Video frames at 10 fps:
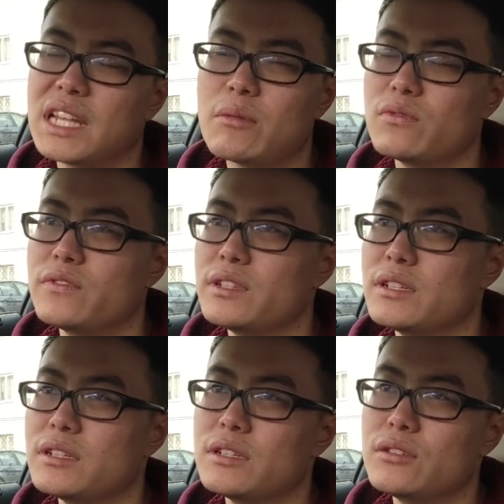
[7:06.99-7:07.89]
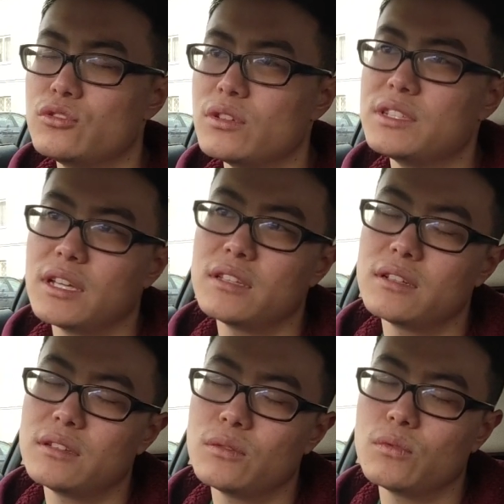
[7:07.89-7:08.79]
大部分的削减
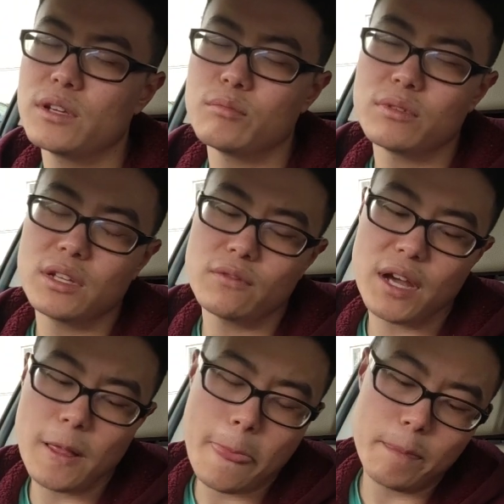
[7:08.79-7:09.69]
的，那我也不例外。